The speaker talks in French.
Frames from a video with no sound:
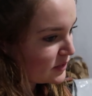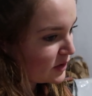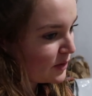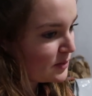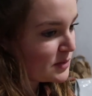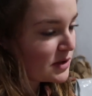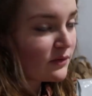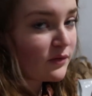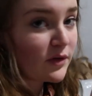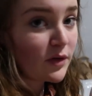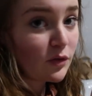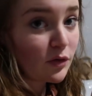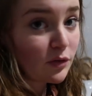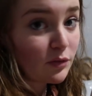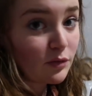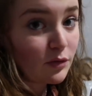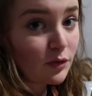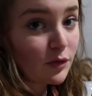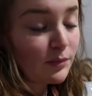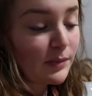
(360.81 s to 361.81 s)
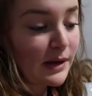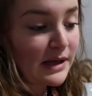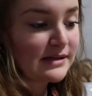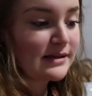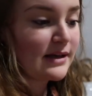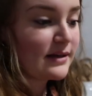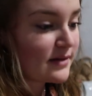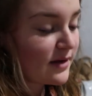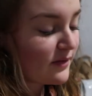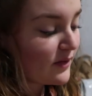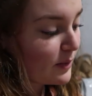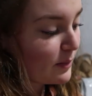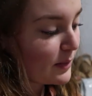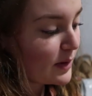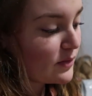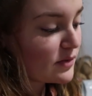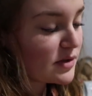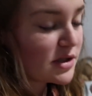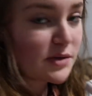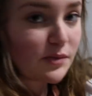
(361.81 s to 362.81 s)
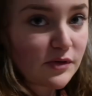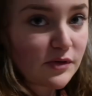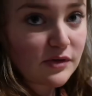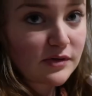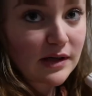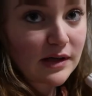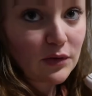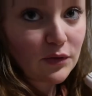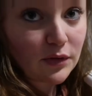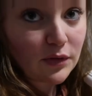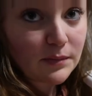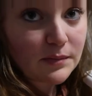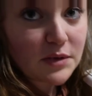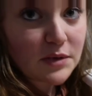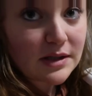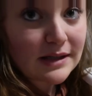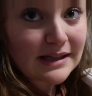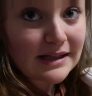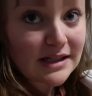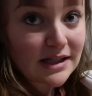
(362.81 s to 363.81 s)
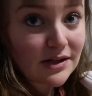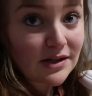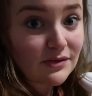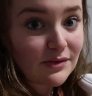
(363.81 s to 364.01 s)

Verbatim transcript: Comme j'ai fait une l'autre basket avec Mélodie, que ça a eu le temps de sécher.